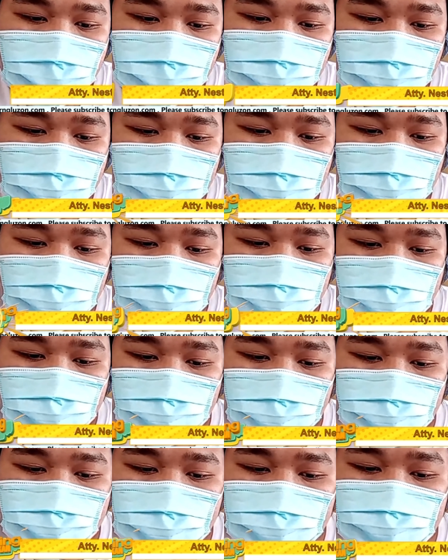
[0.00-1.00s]
Pagdating
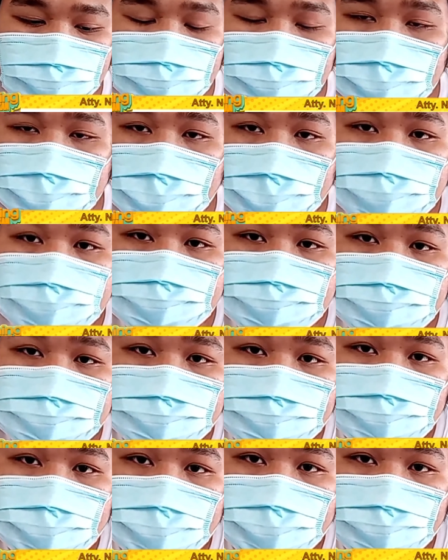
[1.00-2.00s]
naman po sa
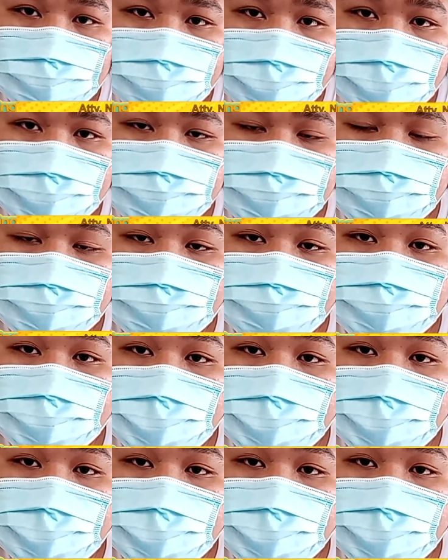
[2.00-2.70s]
GCash, we have uh,